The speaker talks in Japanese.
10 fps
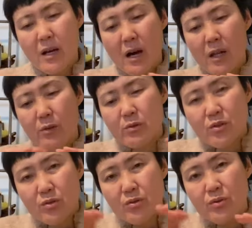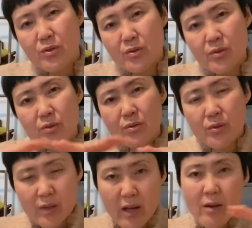あの中流
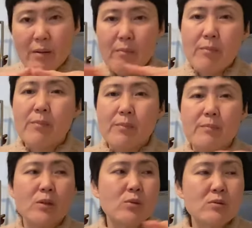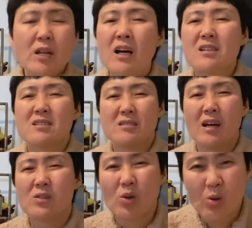のねミドルクラスだ
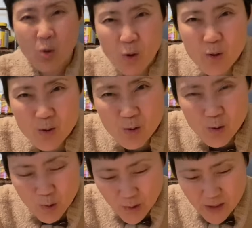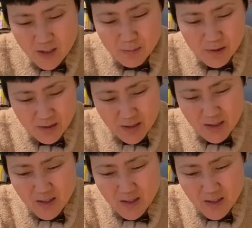とこういうことになってしまうんで